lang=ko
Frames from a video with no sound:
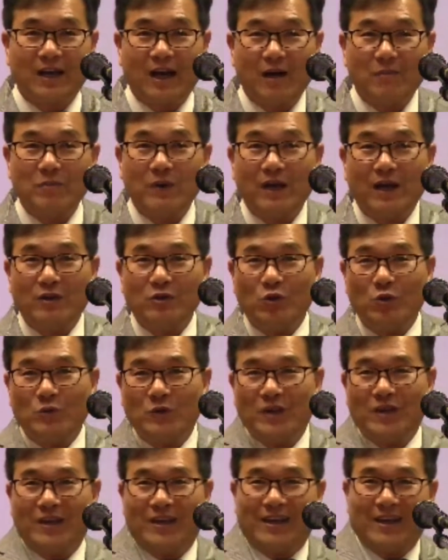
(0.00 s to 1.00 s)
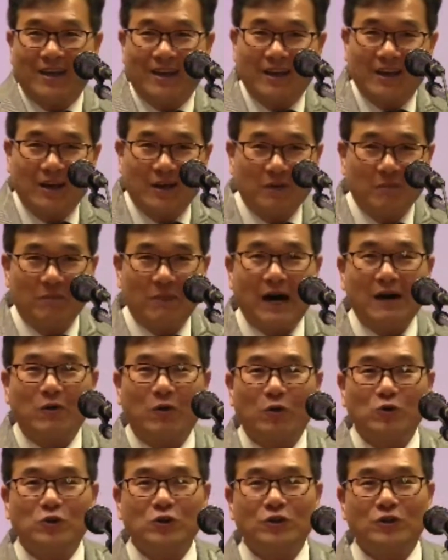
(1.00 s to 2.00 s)
내 앞에 한 놈이
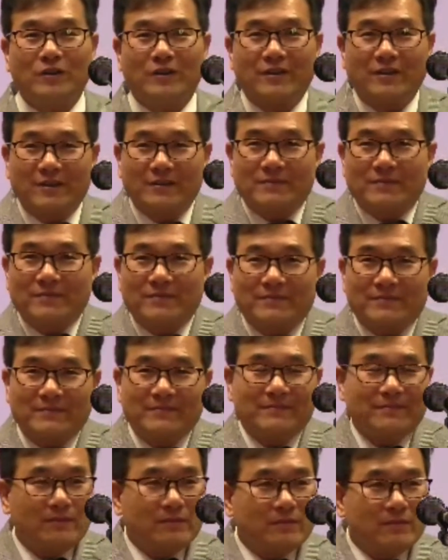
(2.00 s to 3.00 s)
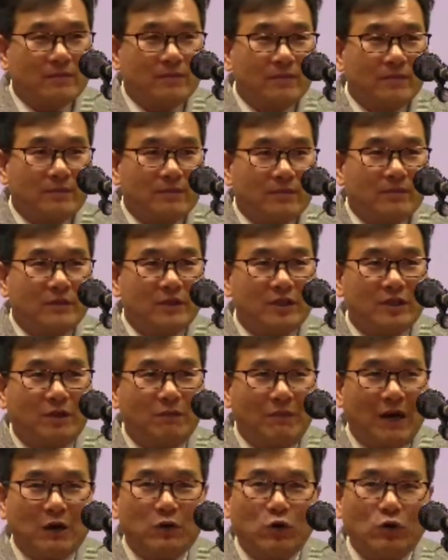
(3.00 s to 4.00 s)
맞고는
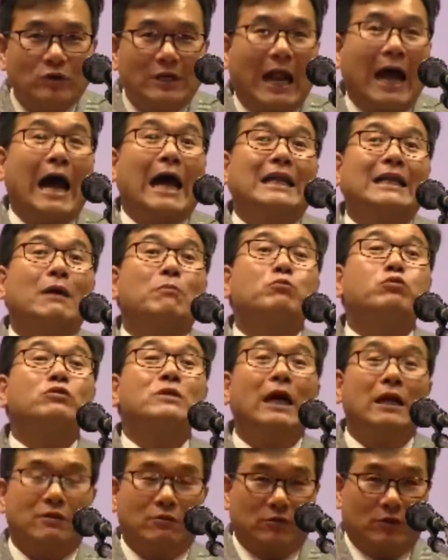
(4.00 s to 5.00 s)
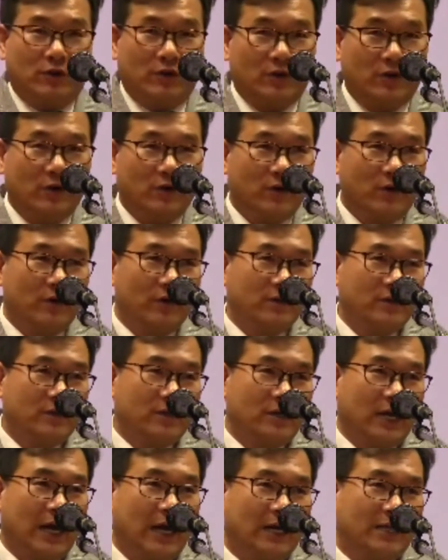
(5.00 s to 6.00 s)
지금 맞고는 안 아프다는 거예요.
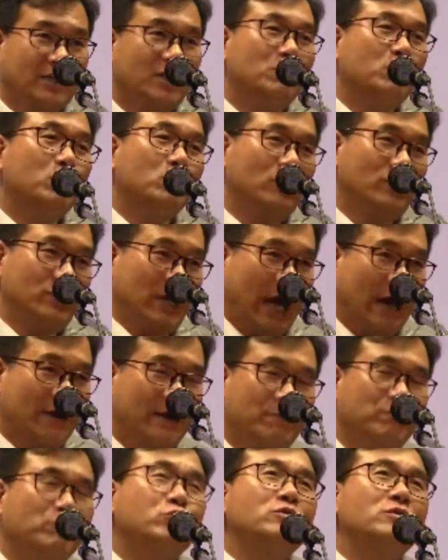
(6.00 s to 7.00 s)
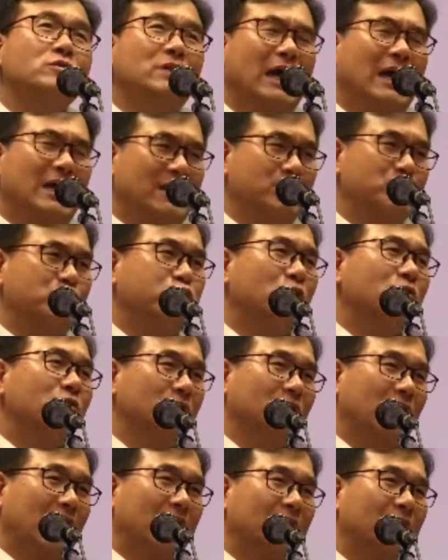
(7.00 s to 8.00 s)
일부러 안 아픈
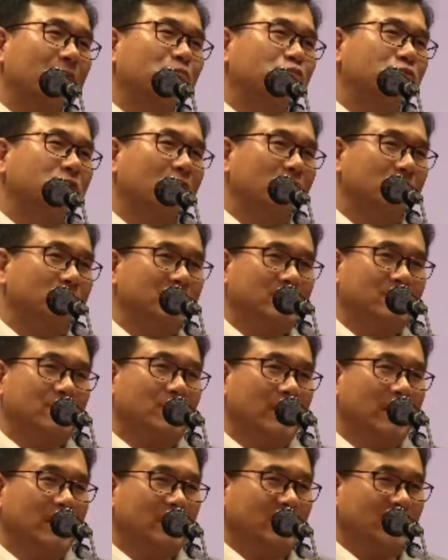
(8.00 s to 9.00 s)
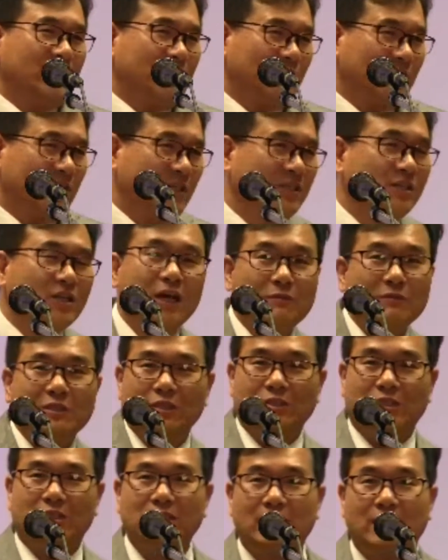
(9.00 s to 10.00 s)
안아픈안 아프다 그러면서
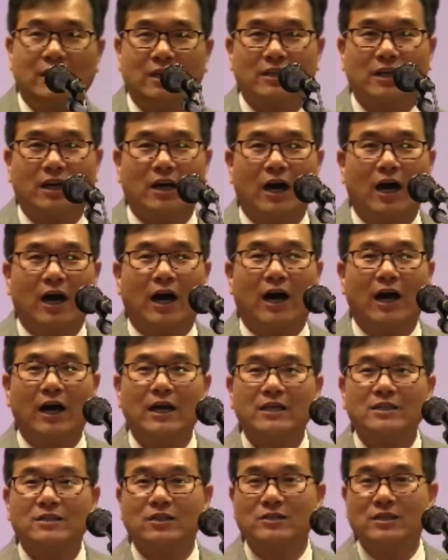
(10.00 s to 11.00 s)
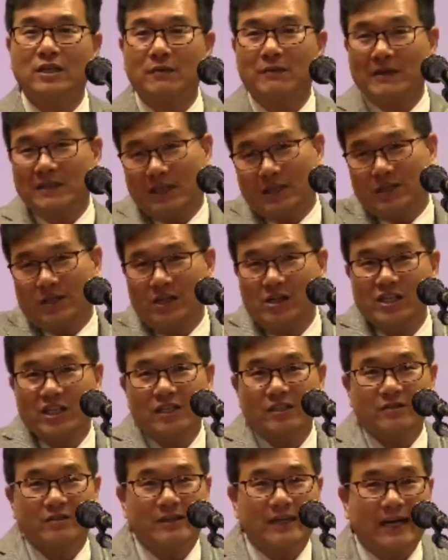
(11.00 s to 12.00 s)
키득키득하면서 지나가다가 선생님한테
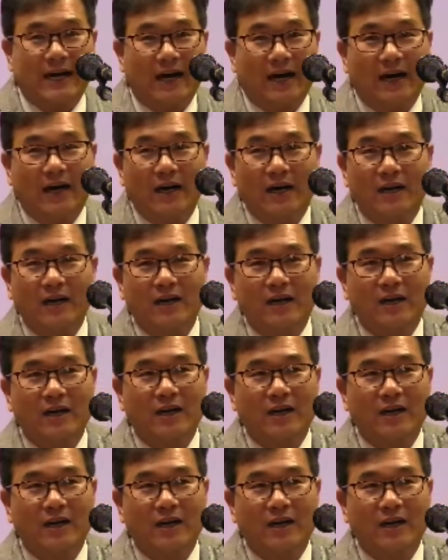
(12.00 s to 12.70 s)
들킨 거야.